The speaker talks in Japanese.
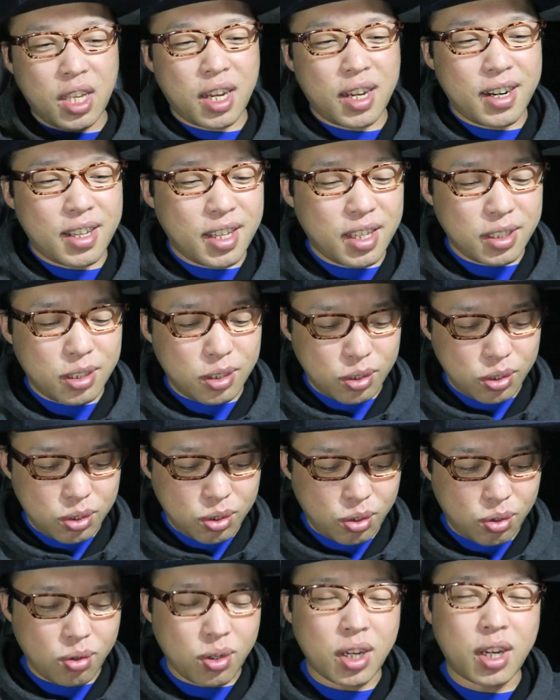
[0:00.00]
下から出す
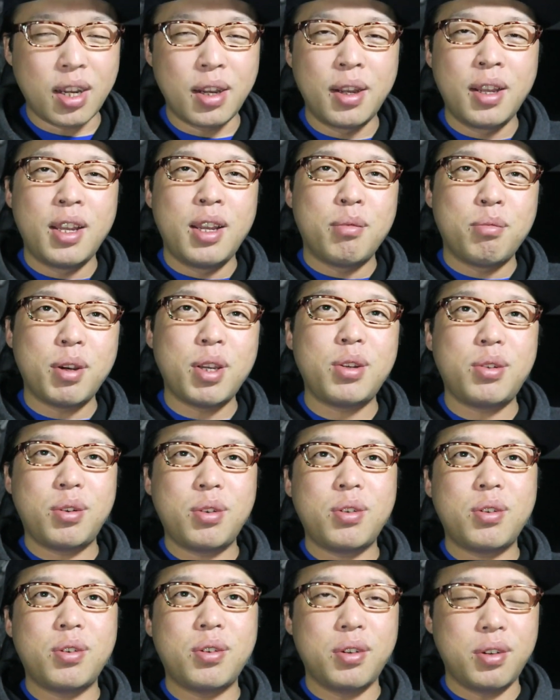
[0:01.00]
人とか、い
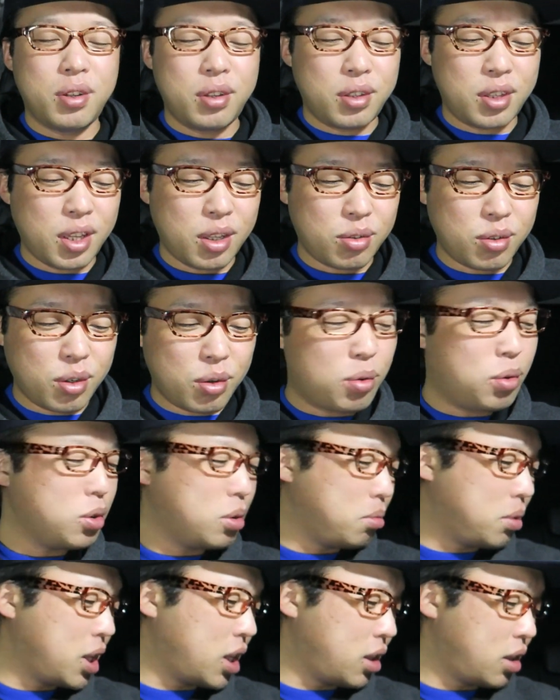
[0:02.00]
ろいろね、それ
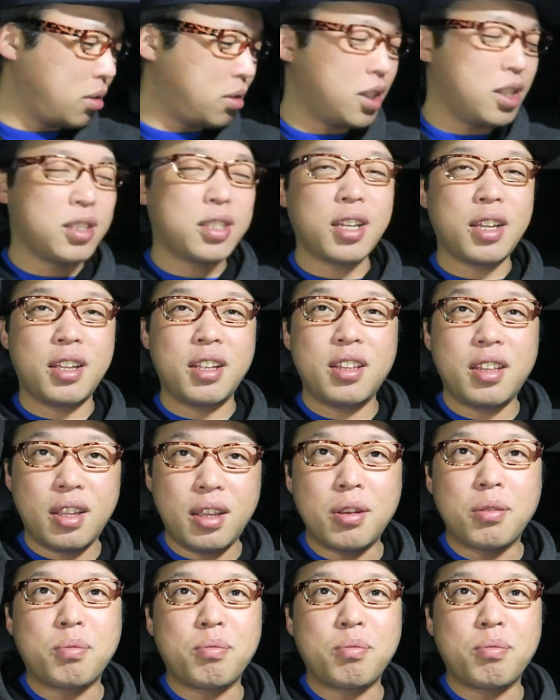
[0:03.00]
好みなんで全然